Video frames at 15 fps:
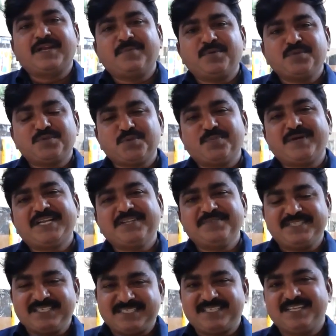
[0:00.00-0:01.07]
వెల్కమ్ టు సుమన్ టీవీ
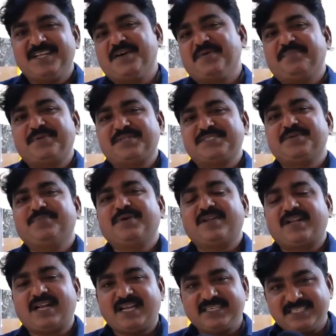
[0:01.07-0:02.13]
సిరిసిల్ల ప్రస్తుతం
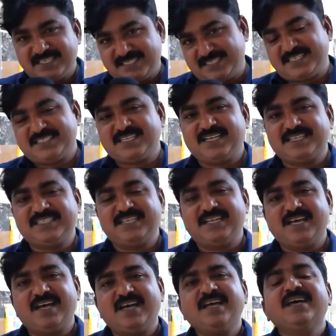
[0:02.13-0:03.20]
మన రాజన్న సిరిసిల్ల
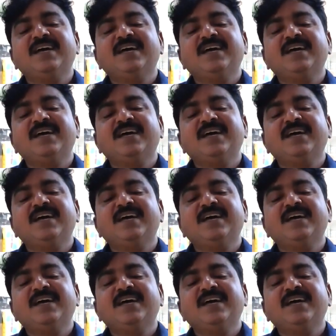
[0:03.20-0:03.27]
జిల్లా